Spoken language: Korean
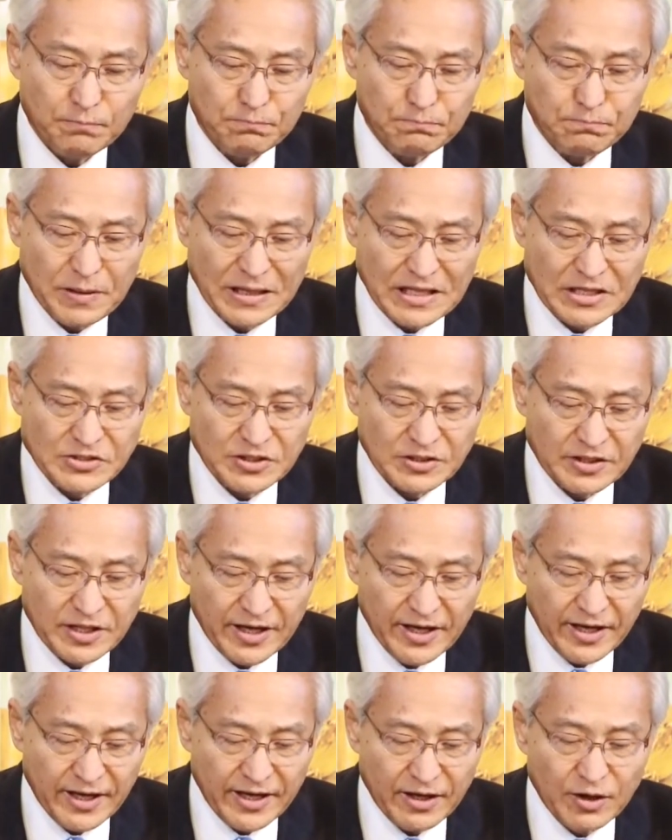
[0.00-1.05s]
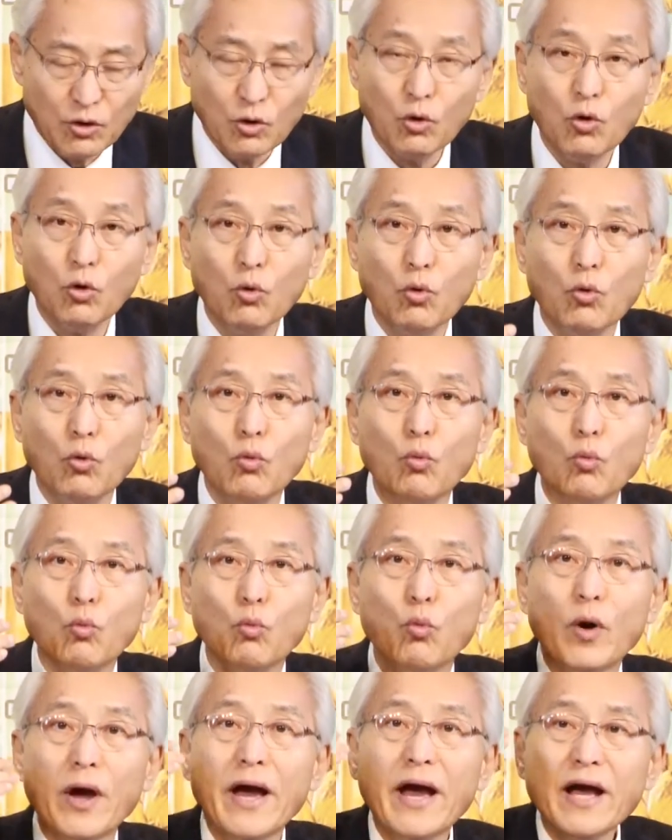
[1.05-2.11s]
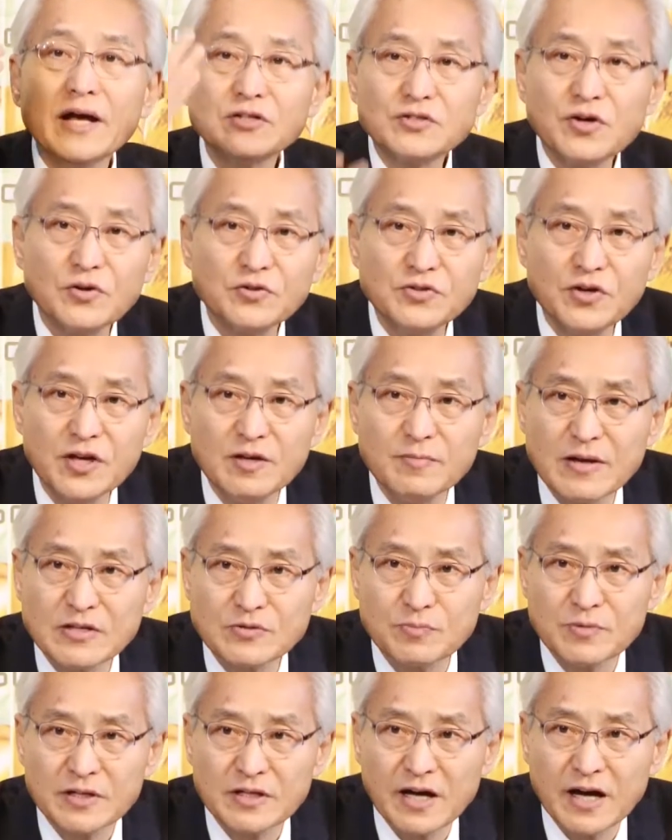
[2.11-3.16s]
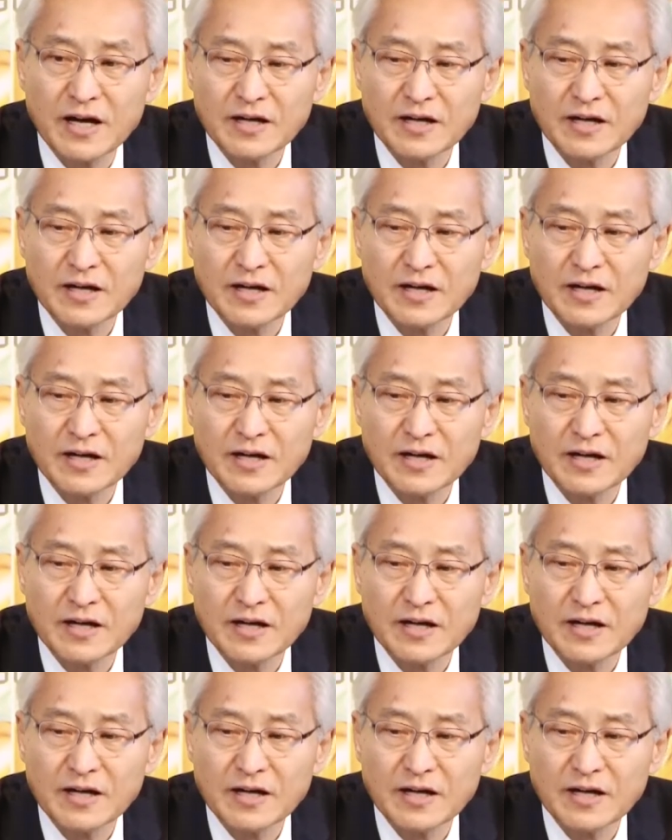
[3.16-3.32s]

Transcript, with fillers: 받았을 때 왜 성령이 임했습니까?